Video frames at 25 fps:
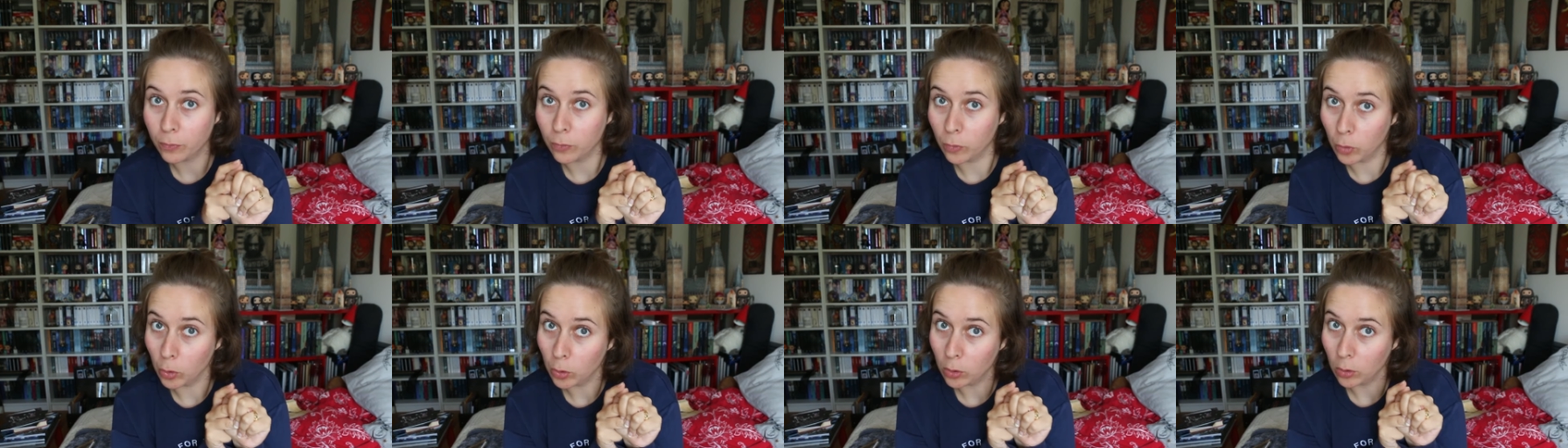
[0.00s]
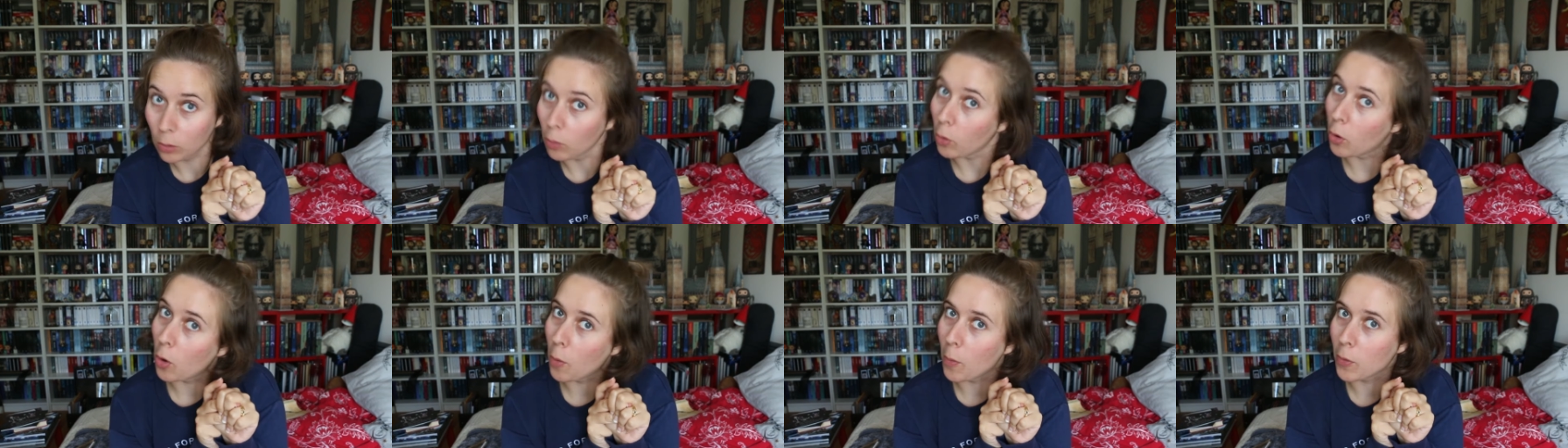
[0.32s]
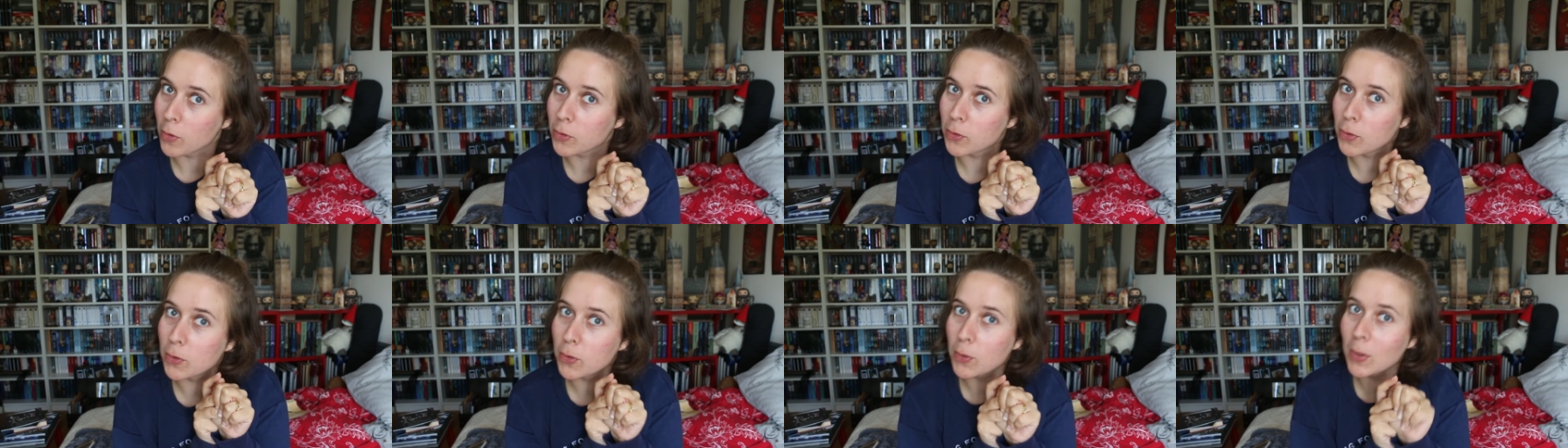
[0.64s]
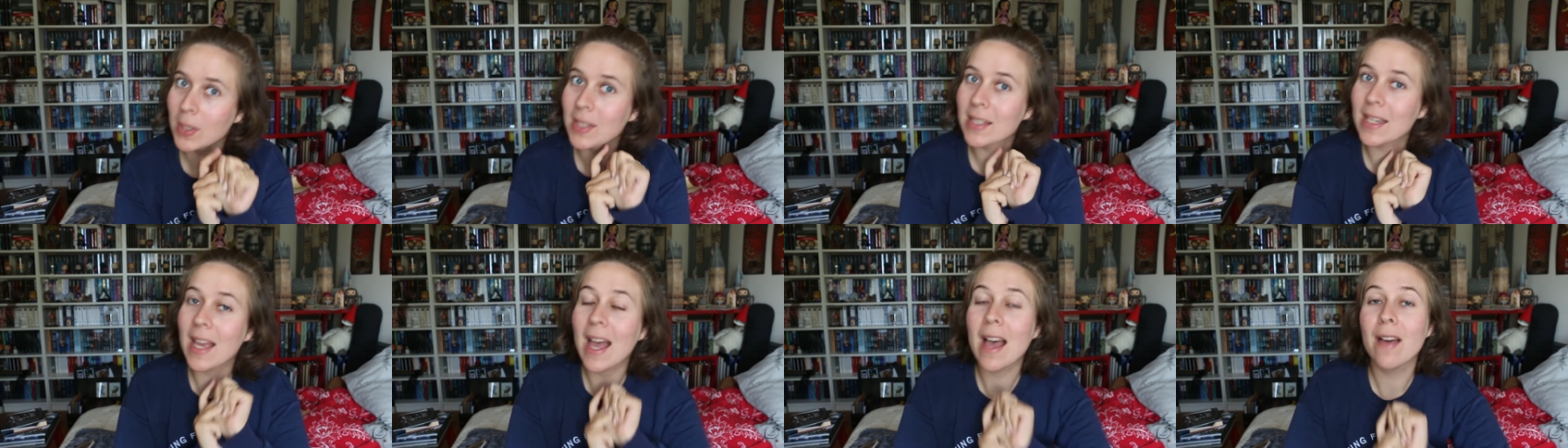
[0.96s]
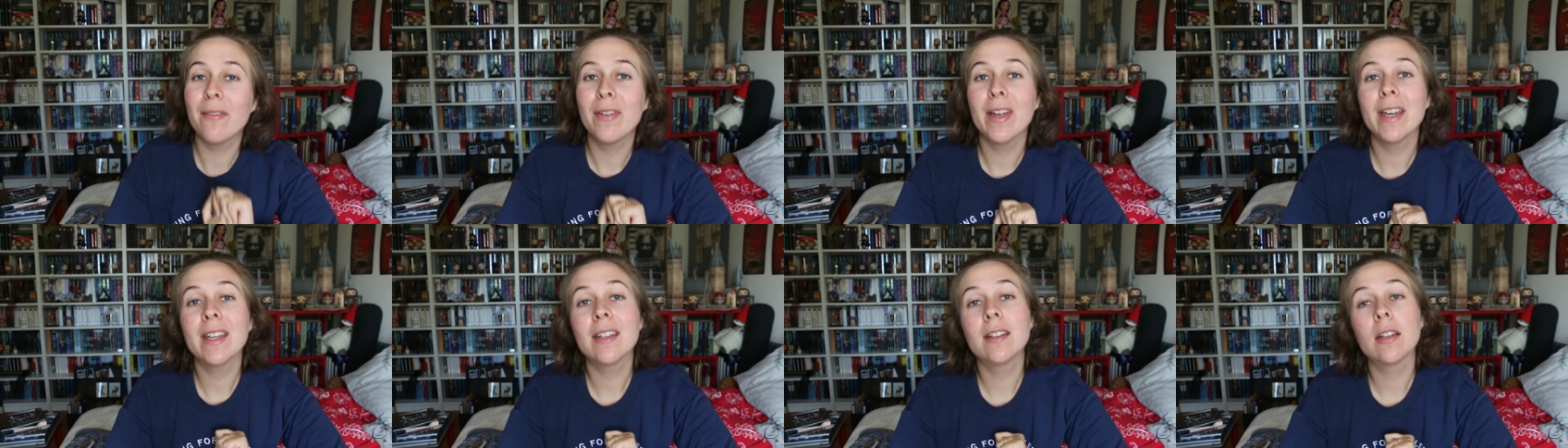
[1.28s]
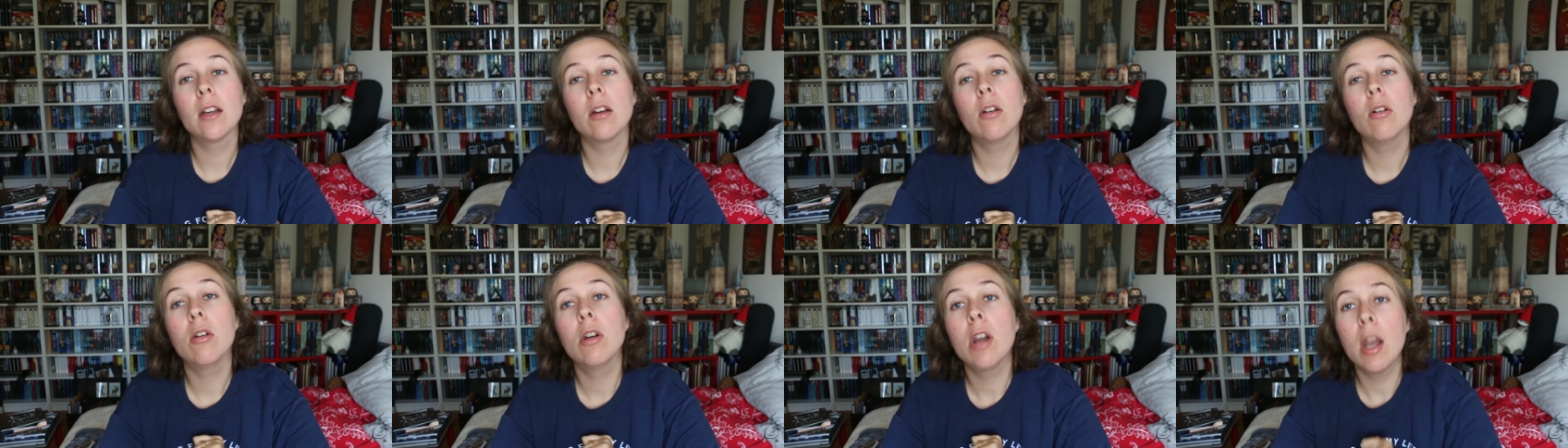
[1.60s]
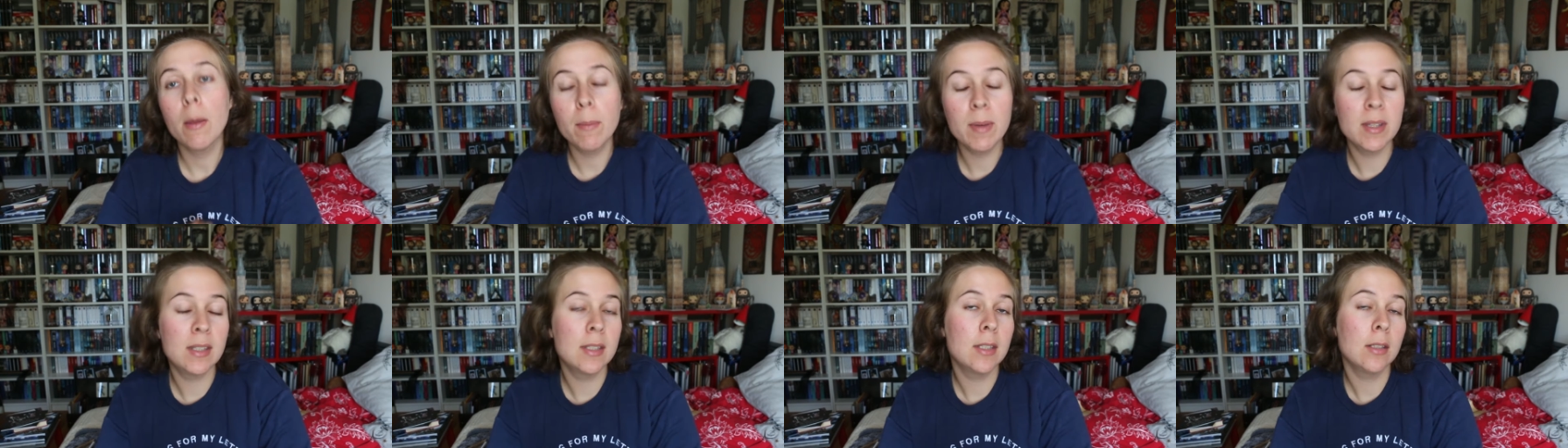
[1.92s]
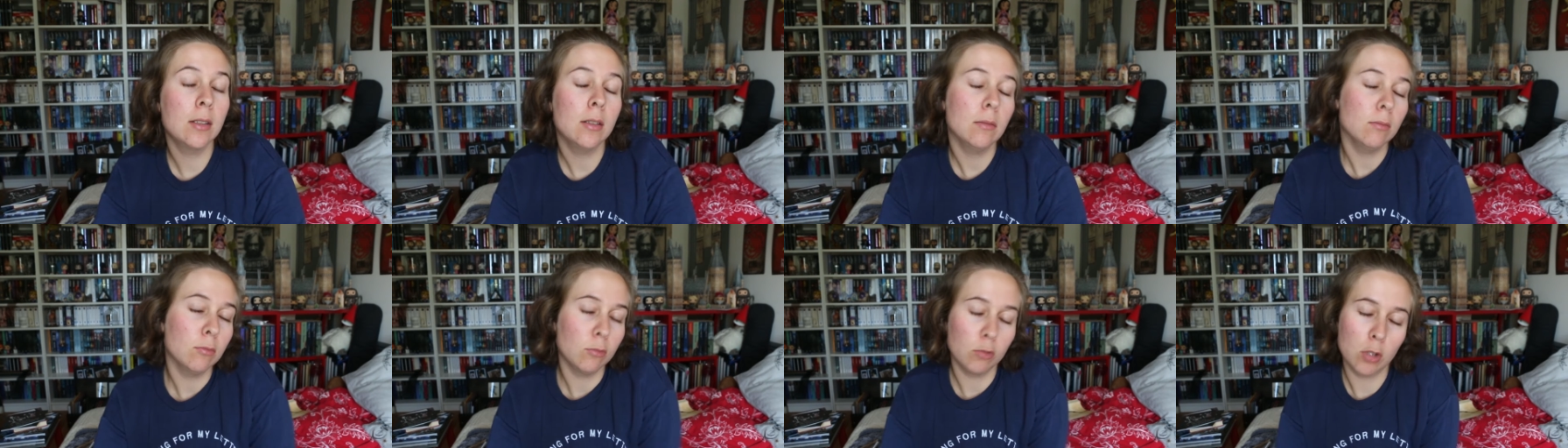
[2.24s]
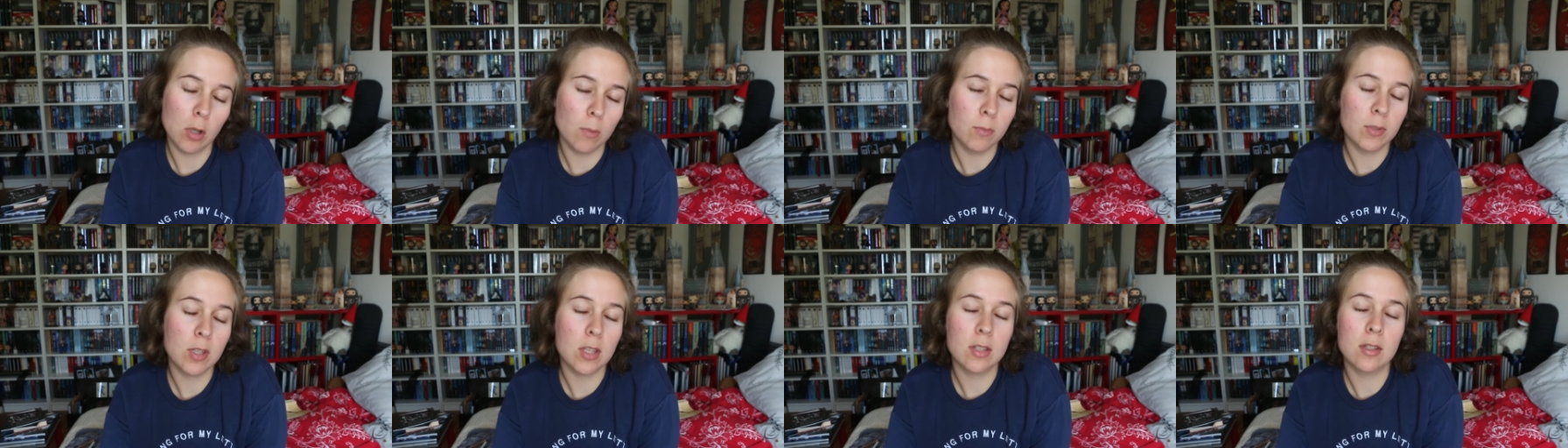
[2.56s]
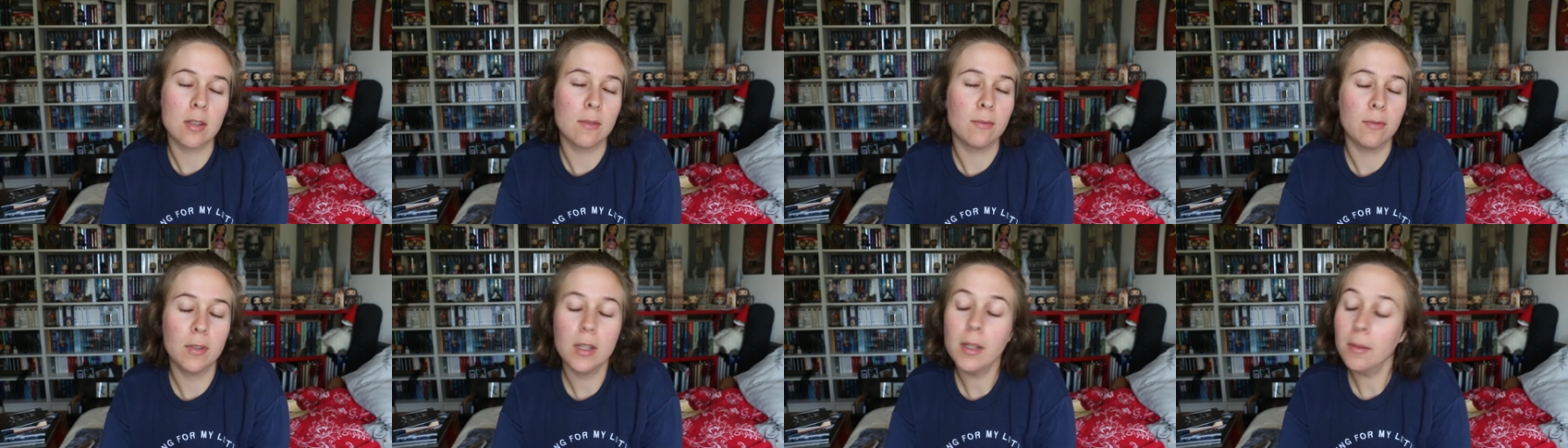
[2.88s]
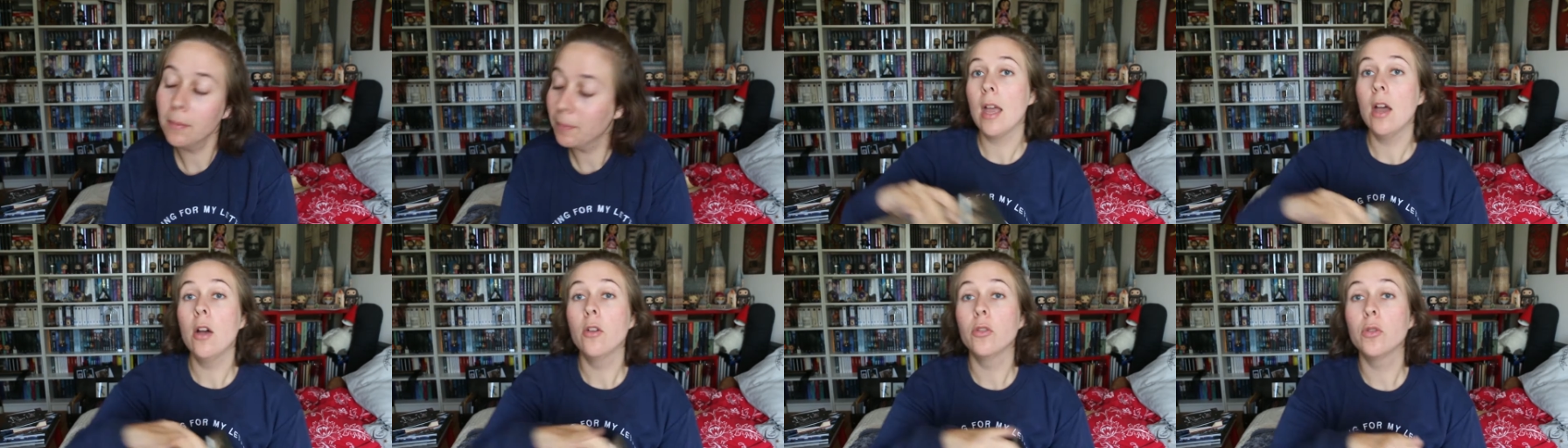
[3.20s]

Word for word: Donc on commence tout de suite avec la BD, comme ça c'est fait.